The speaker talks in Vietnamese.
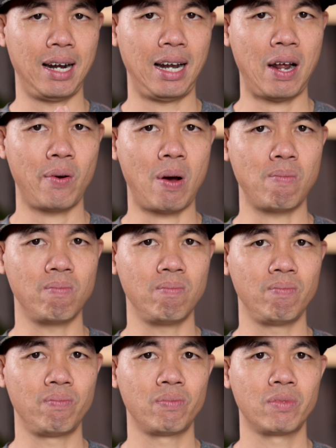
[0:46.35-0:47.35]
lao động
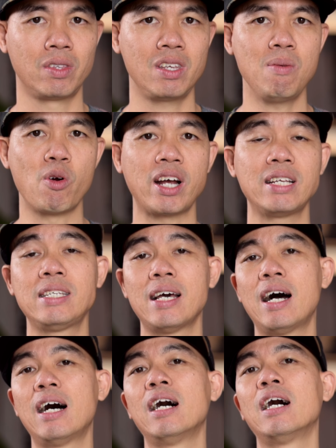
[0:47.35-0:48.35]
như một cái
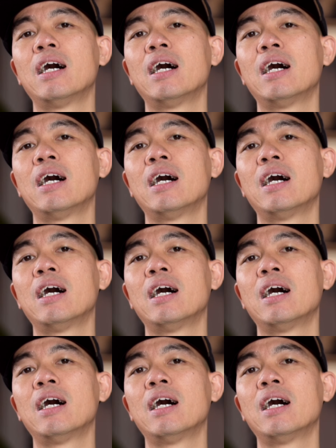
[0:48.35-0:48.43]
chợ